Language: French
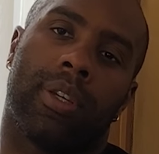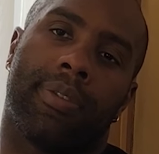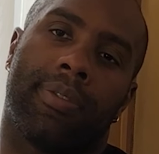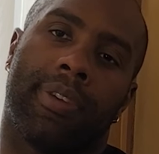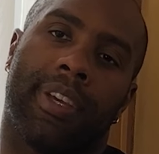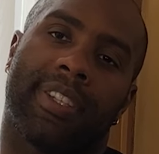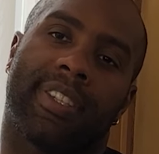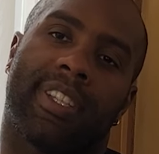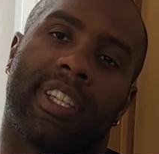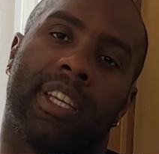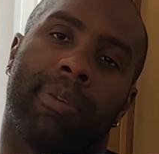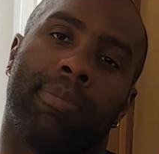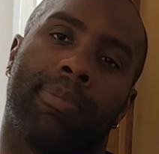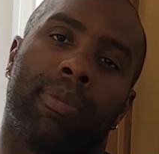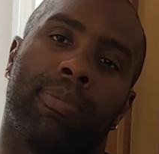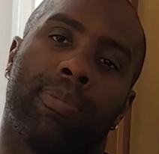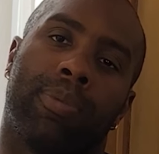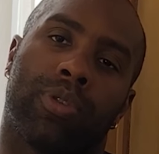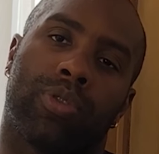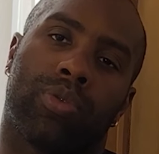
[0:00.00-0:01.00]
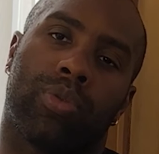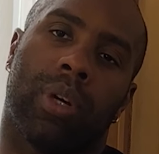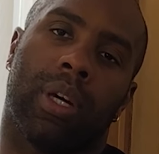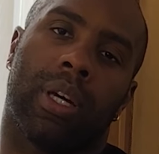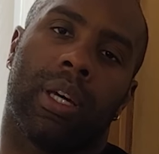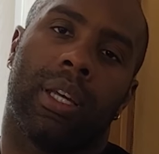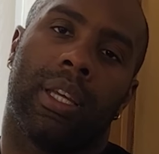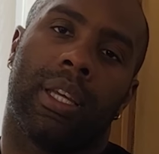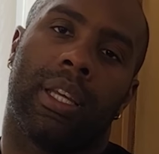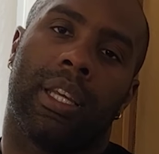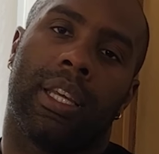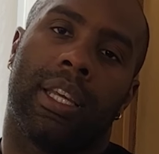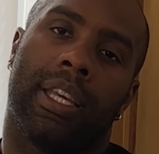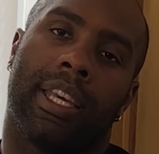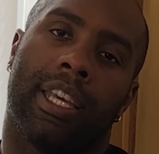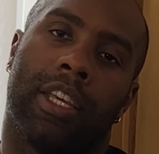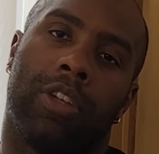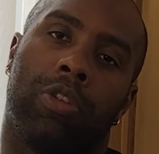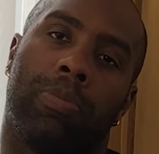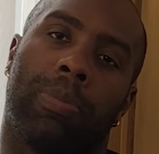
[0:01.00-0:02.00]
faire ce qui est bon pour soi
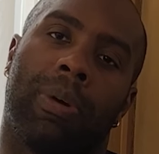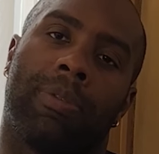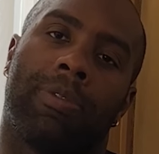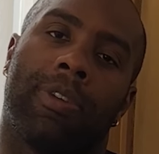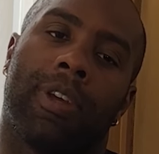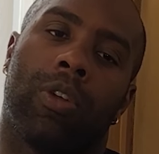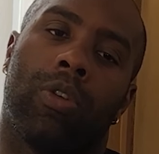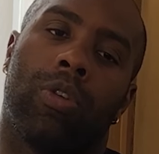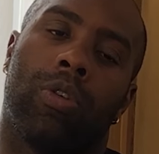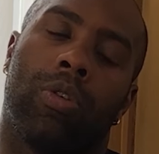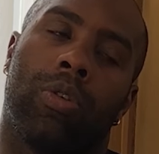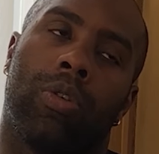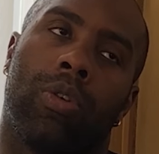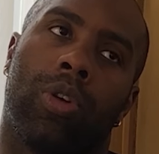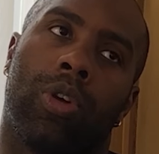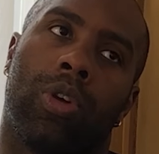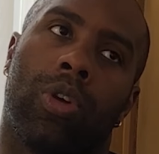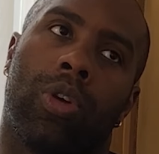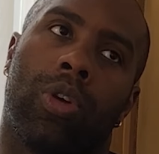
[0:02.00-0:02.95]
et ne pas faire le,